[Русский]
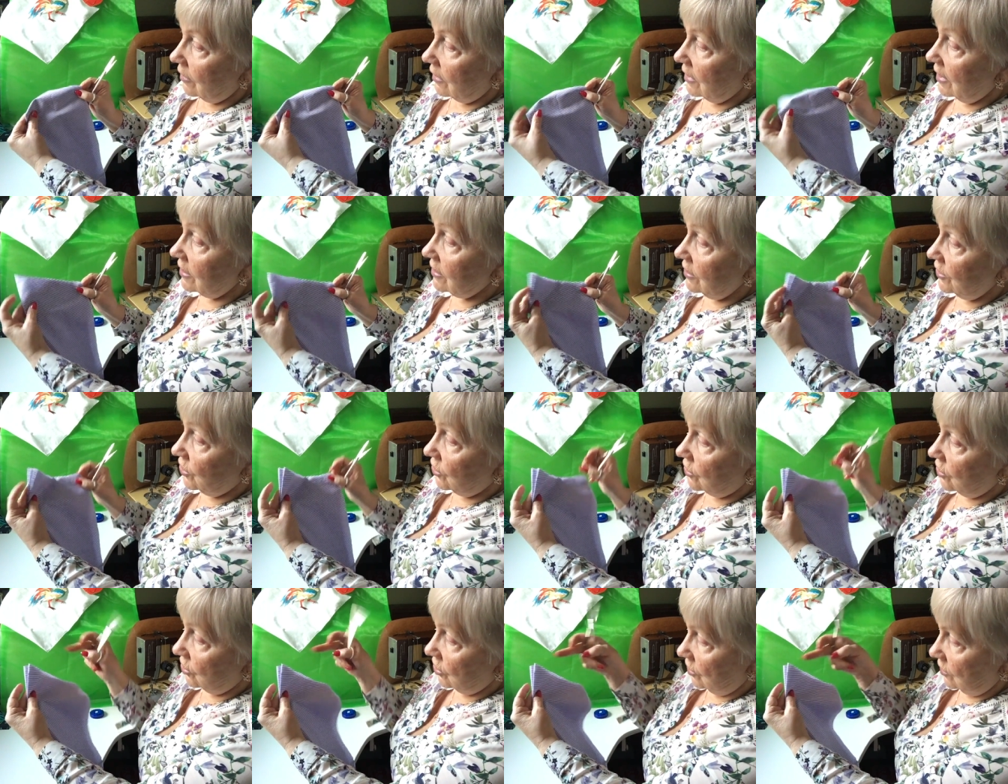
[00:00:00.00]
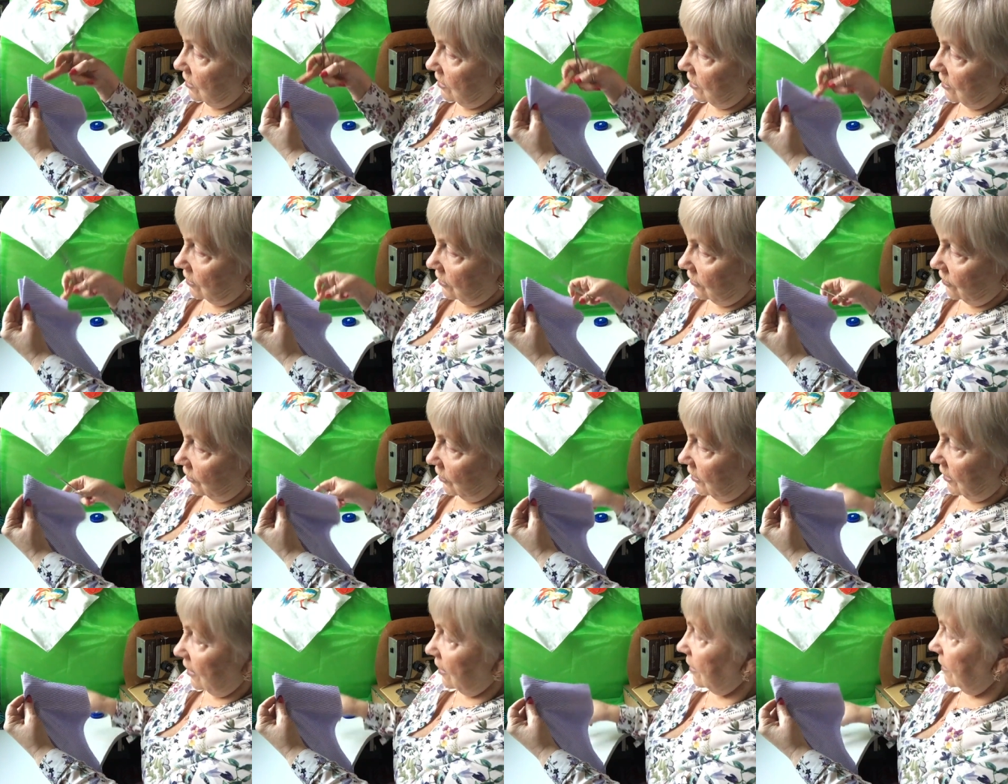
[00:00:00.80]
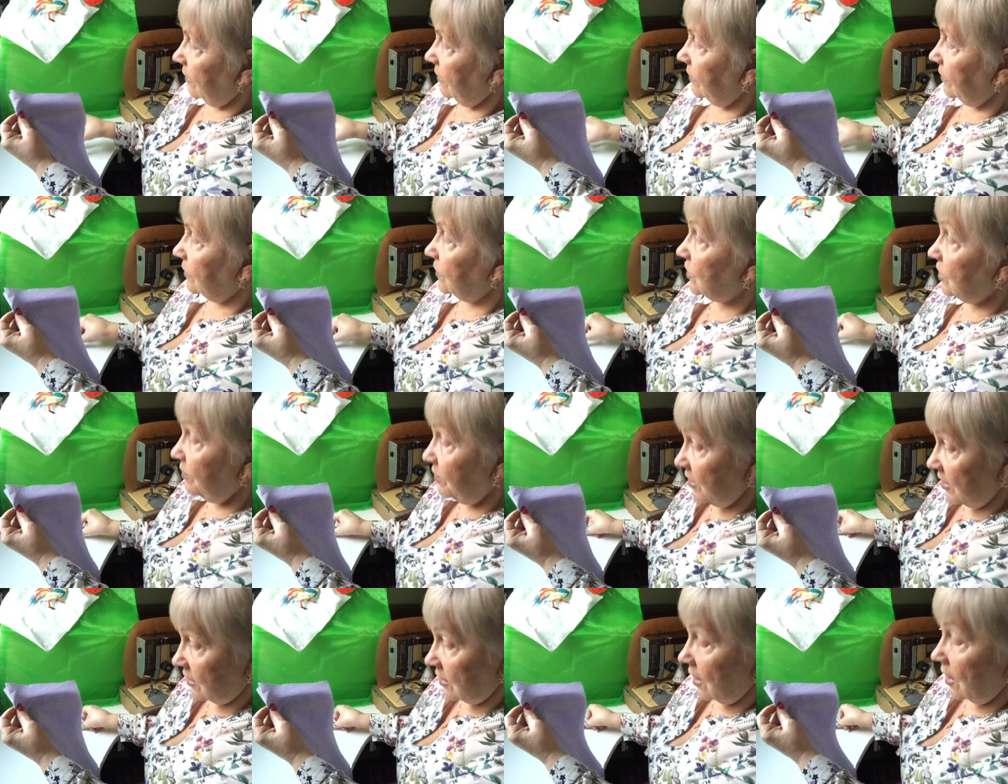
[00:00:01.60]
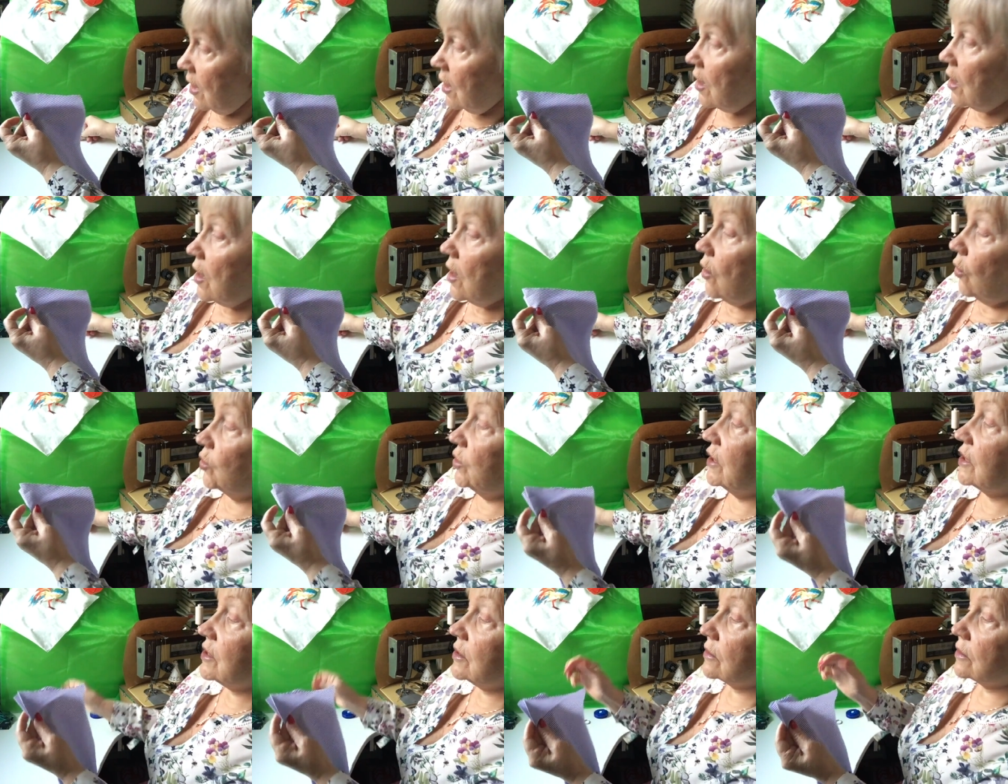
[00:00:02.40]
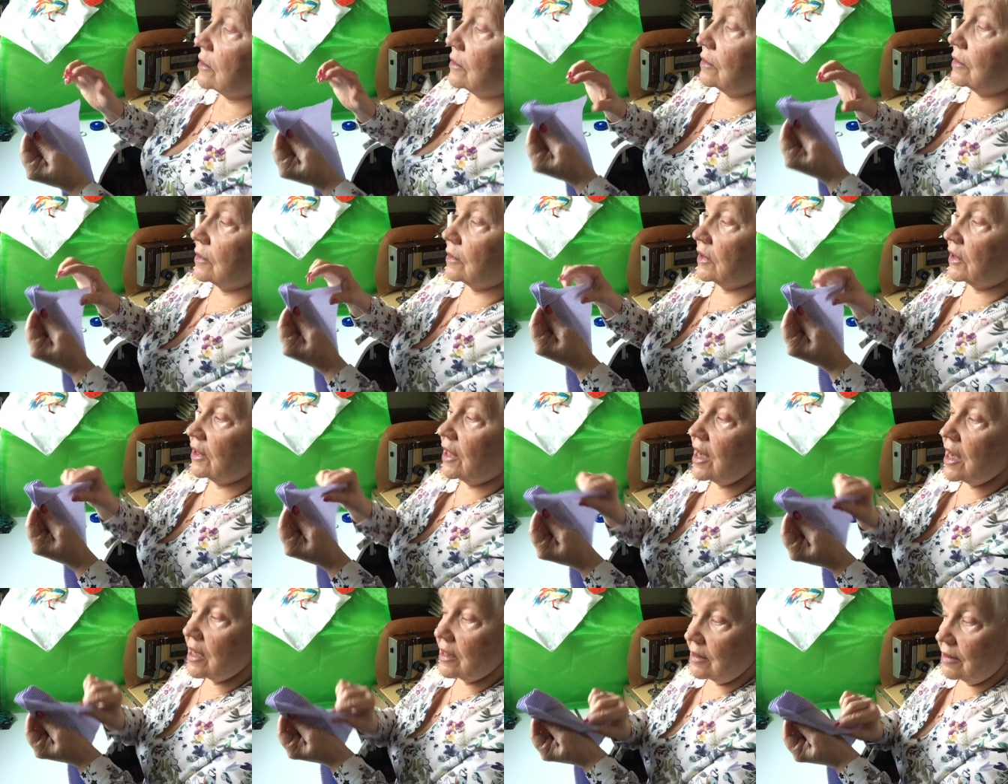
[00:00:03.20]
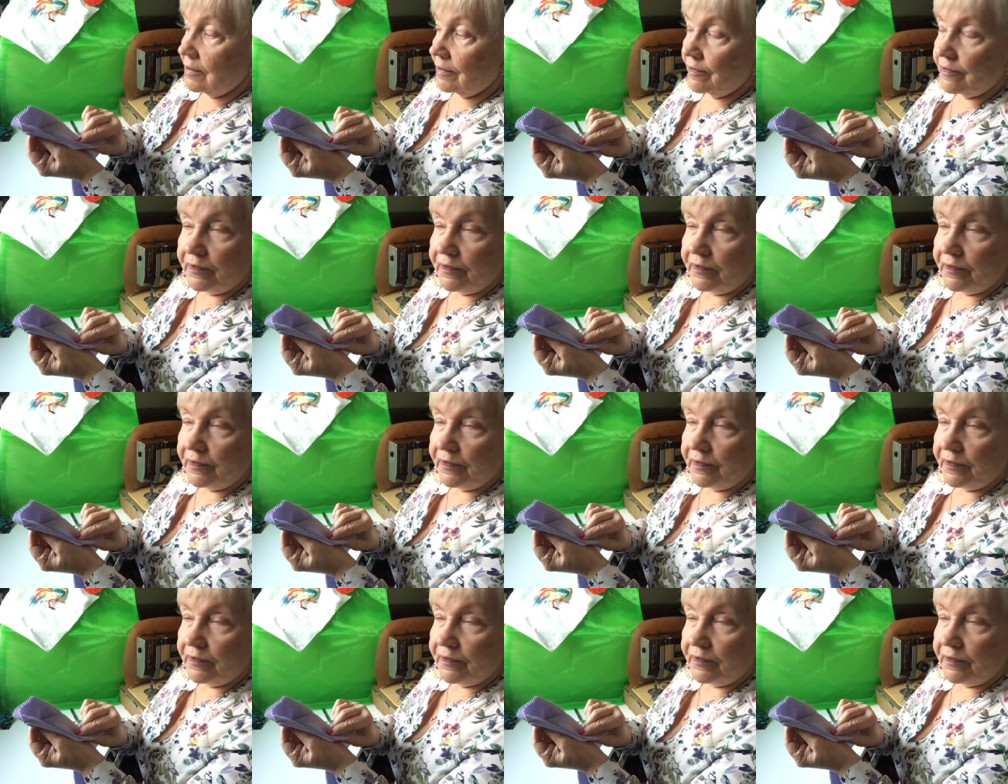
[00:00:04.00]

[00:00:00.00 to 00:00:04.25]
Я, значит, решила сделать вот так. Теперь у нас ткань